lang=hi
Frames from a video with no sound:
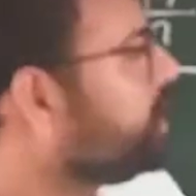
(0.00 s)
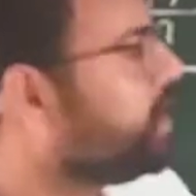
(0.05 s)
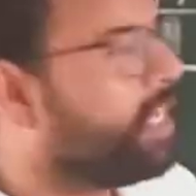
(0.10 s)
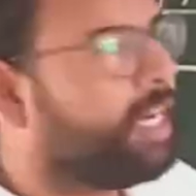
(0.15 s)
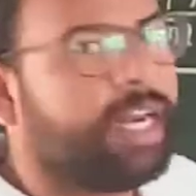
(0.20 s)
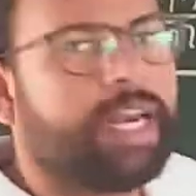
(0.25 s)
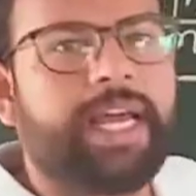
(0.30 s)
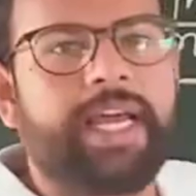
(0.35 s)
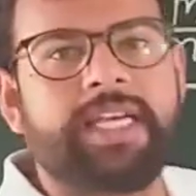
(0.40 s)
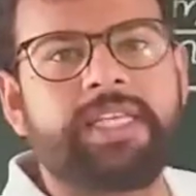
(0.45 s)
से
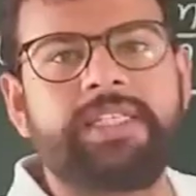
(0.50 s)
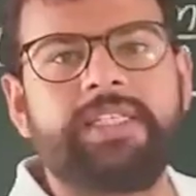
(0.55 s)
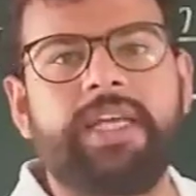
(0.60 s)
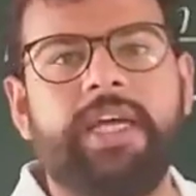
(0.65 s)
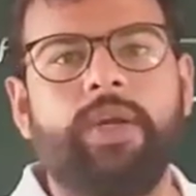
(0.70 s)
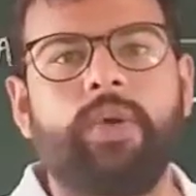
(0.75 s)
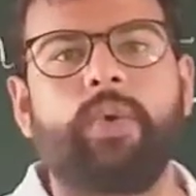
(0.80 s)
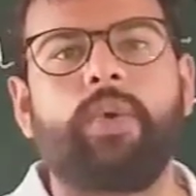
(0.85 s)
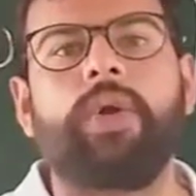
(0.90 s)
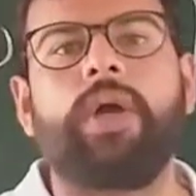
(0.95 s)
लेस
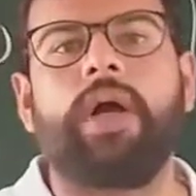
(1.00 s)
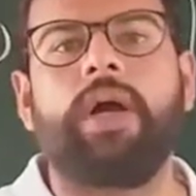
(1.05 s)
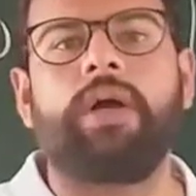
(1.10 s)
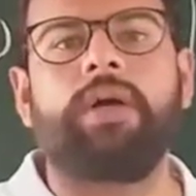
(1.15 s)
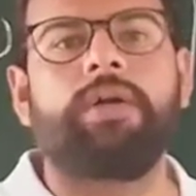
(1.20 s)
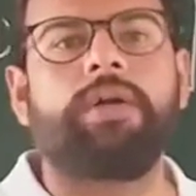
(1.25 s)
देन होगा